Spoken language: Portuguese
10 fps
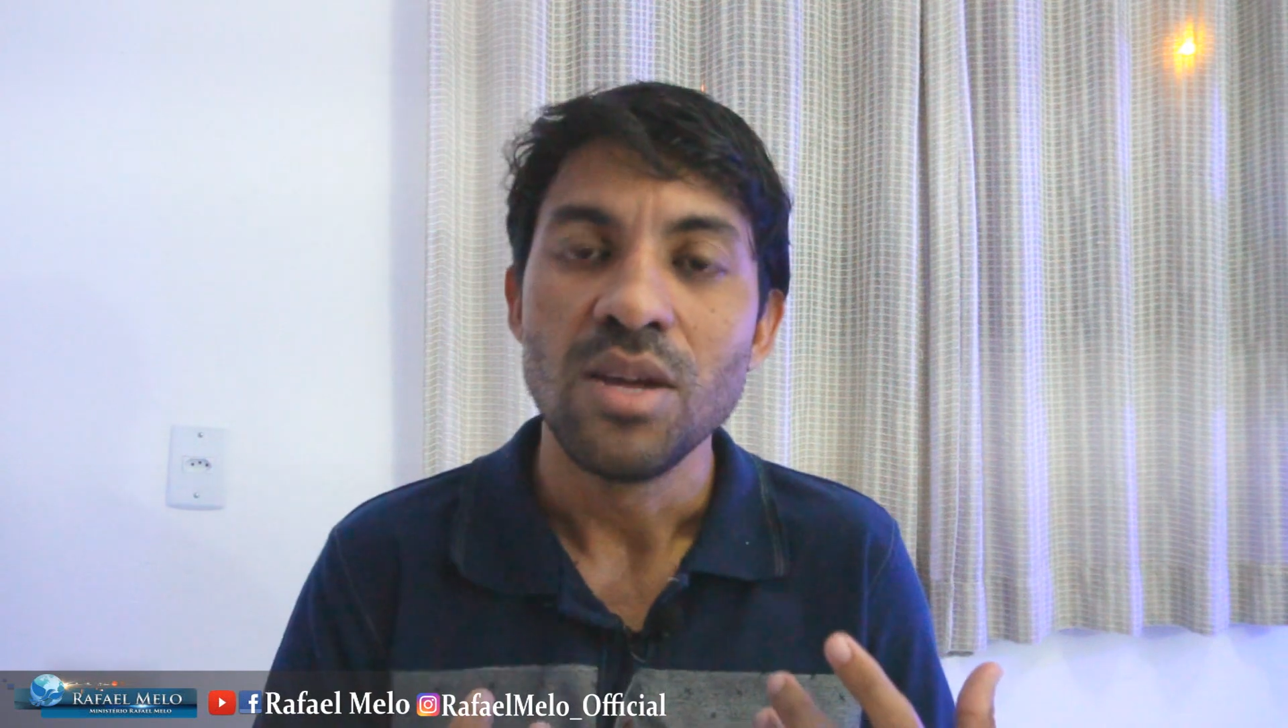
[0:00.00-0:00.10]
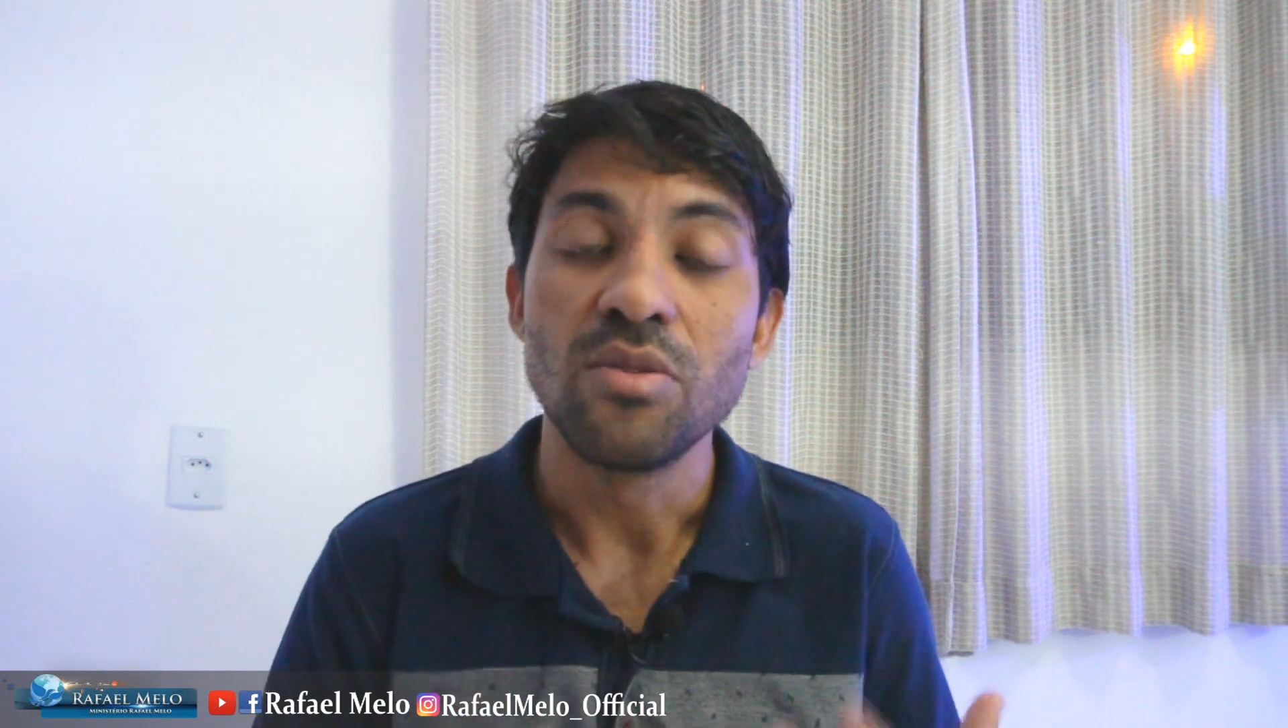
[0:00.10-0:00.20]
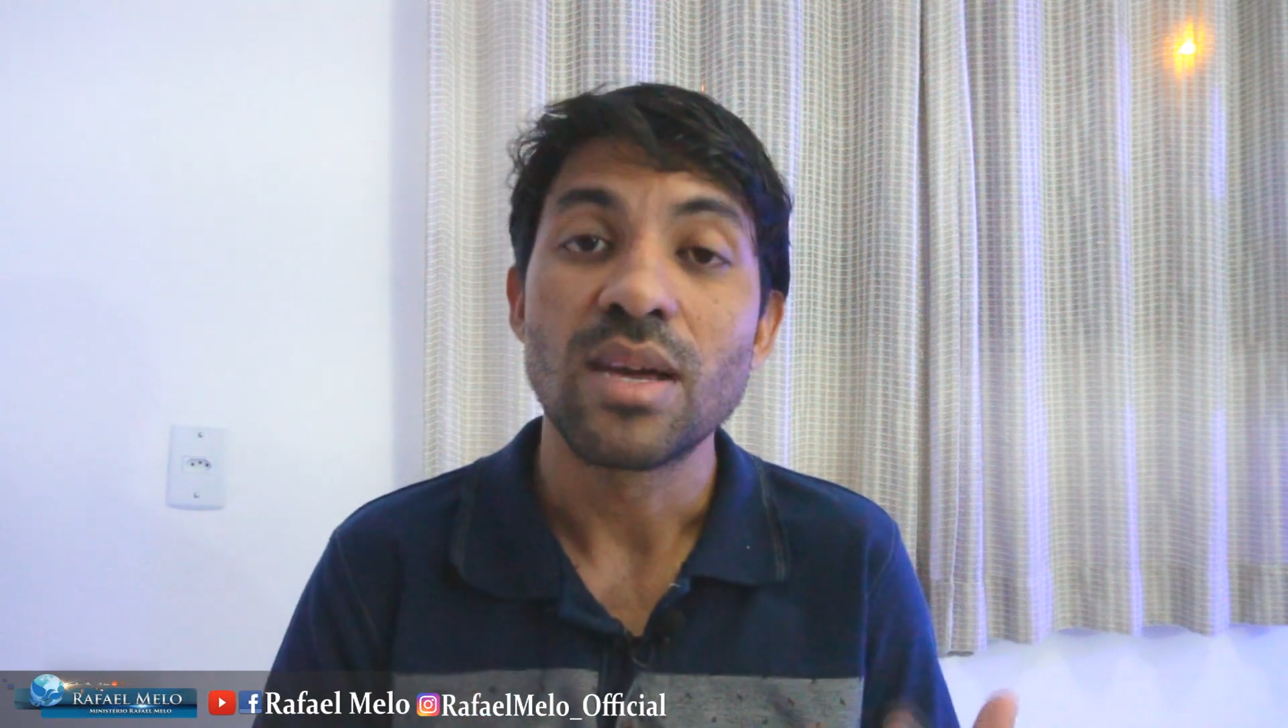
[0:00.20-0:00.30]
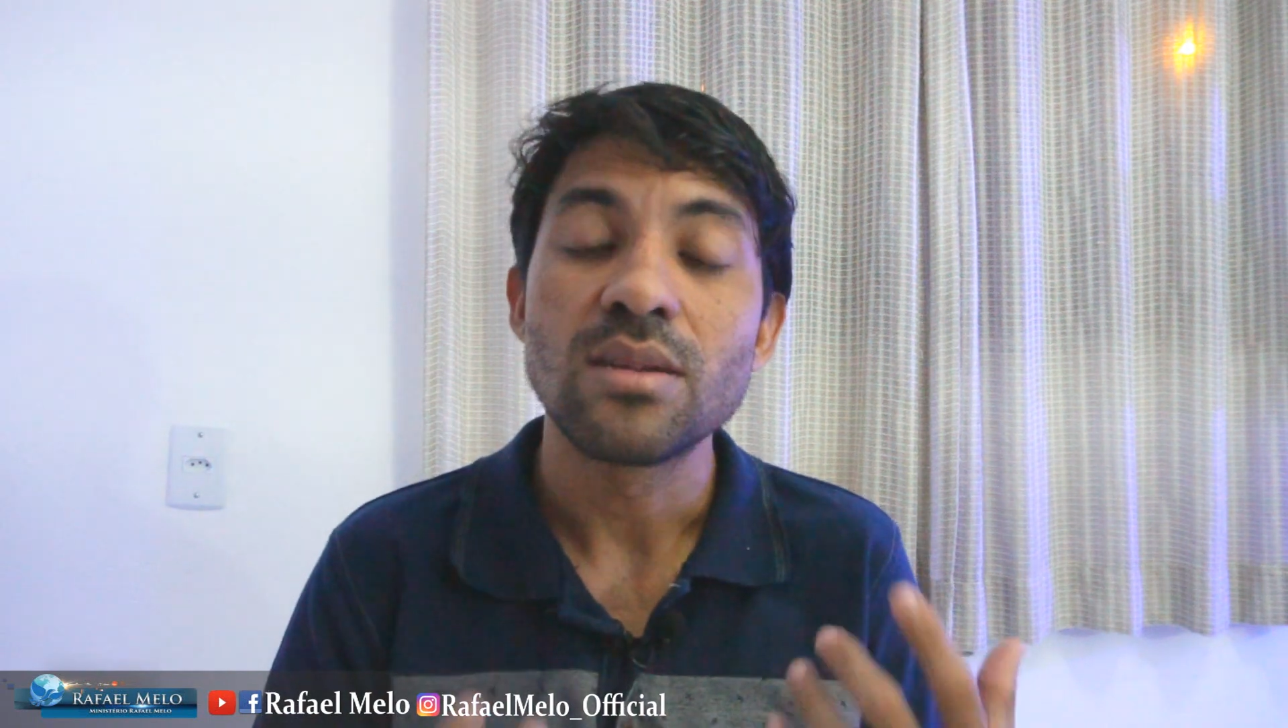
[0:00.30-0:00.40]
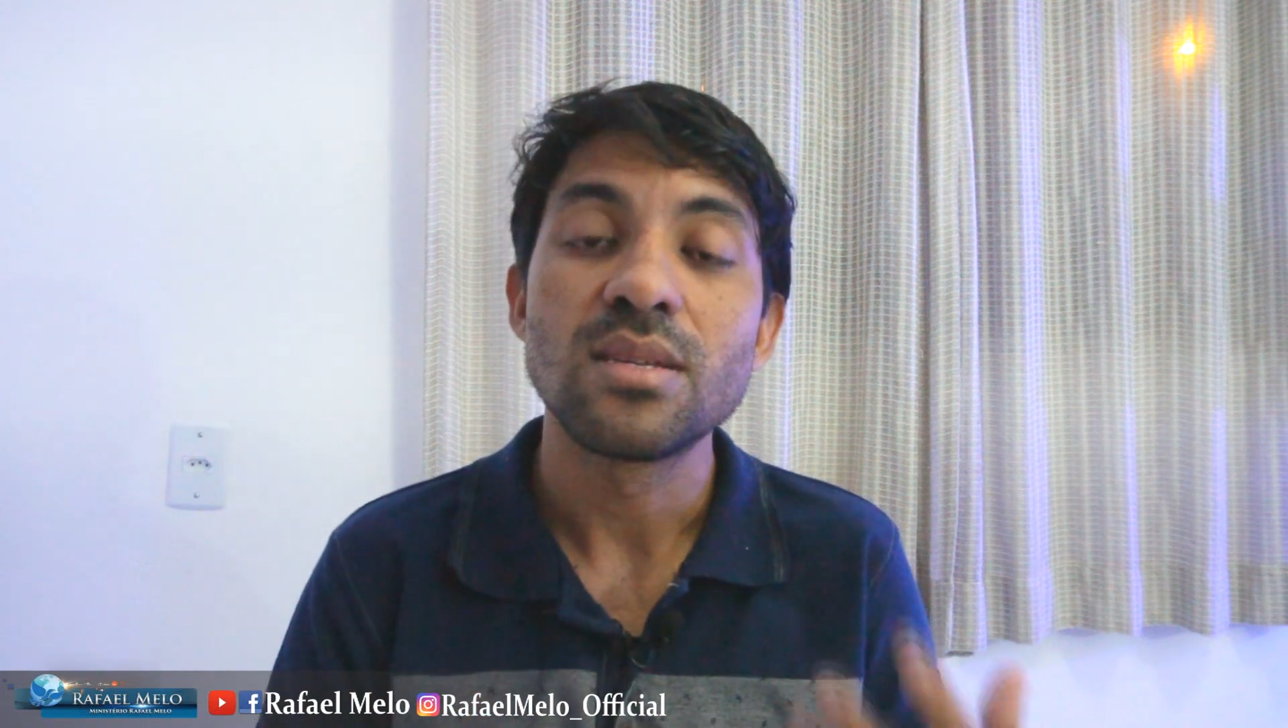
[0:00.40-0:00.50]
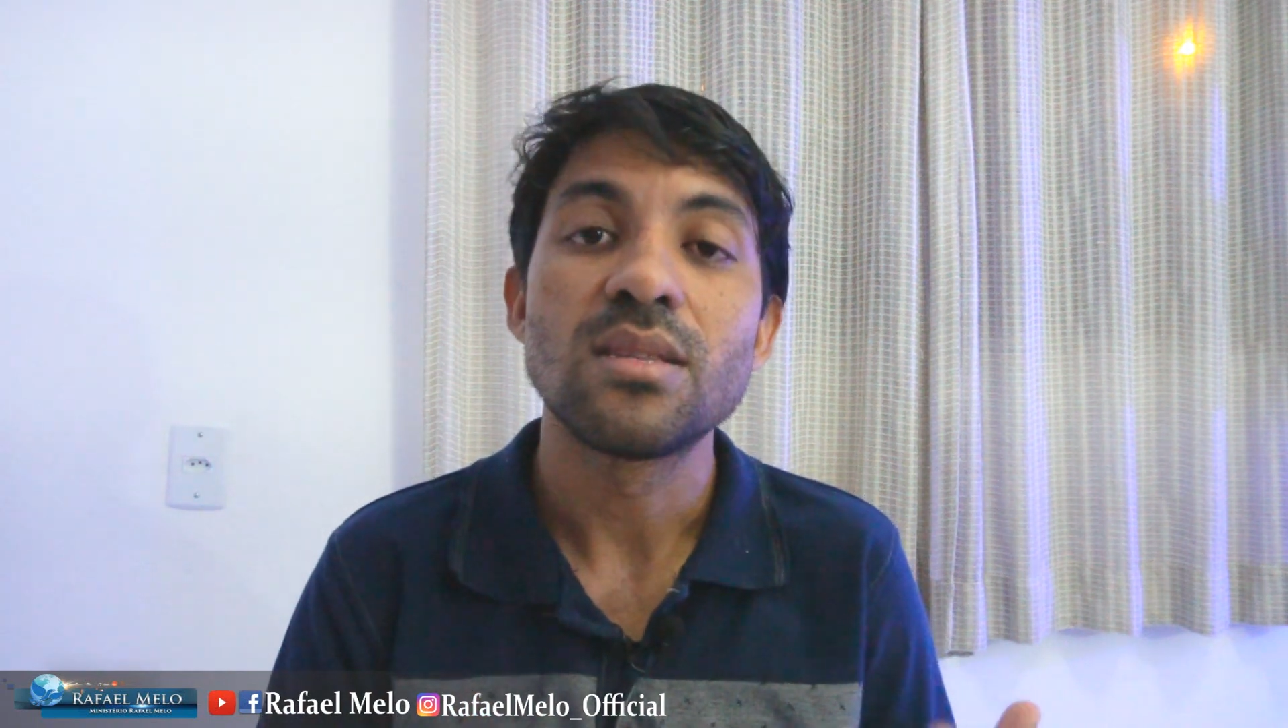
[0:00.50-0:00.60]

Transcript: Eu quero ser